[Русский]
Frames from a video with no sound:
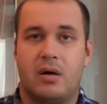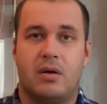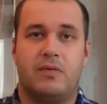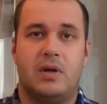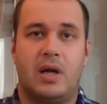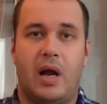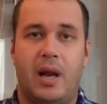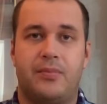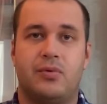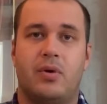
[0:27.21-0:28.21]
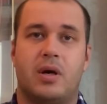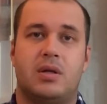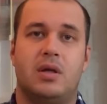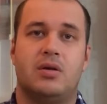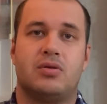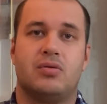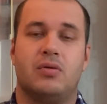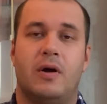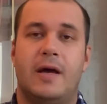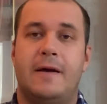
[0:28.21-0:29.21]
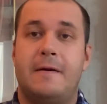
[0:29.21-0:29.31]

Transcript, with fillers: великолепную актрису,